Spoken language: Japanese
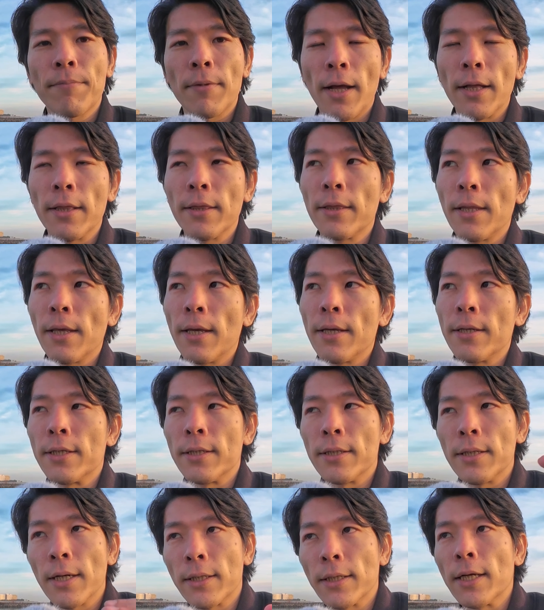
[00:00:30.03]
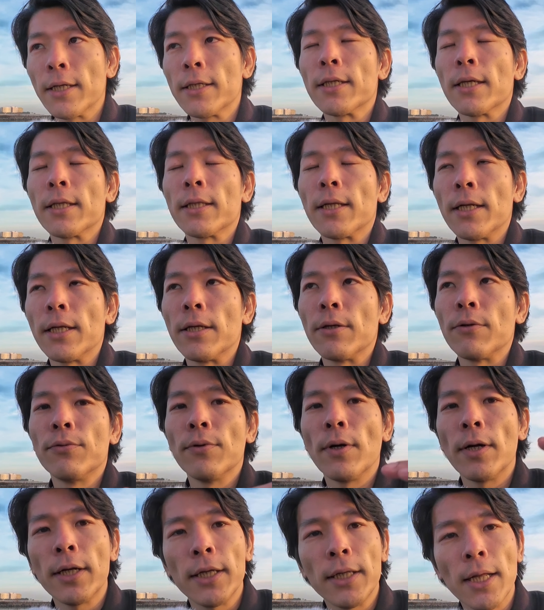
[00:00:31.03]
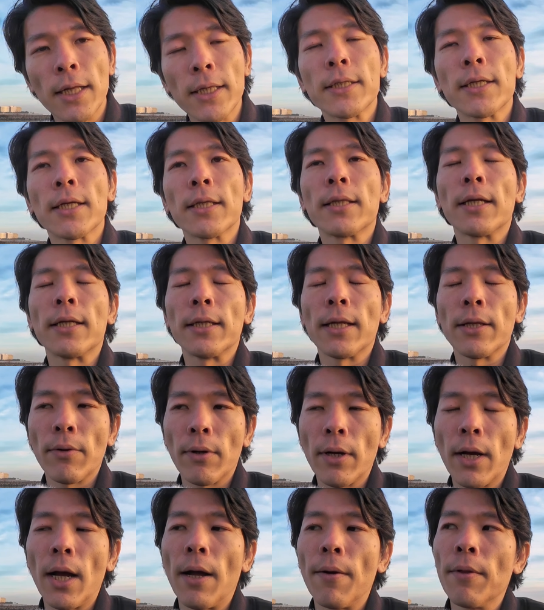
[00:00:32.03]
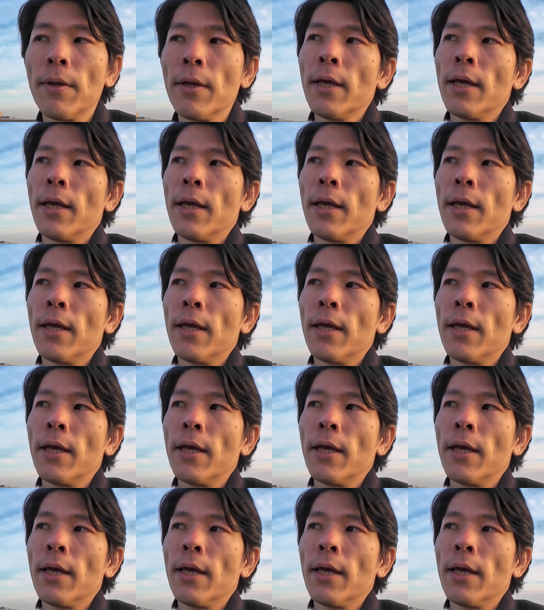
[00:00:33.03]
安定しづらくなっちゃったり、不安になっちゃったりだとか、